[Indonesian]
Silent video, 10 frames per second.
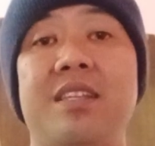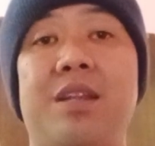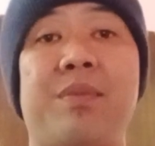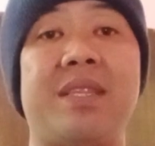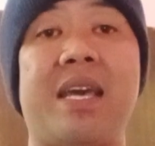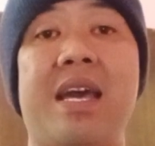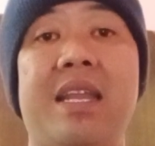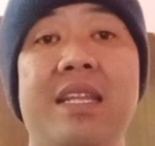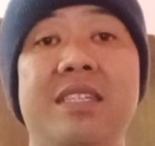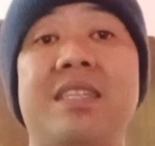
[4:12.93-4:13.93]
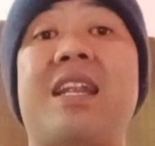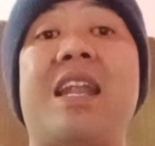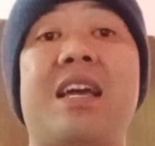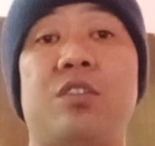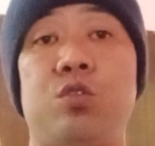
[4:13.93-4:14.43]
sinar matahari
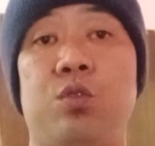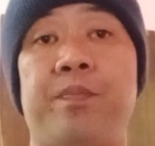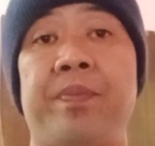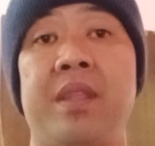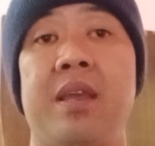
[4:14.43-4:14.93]
secara langsung.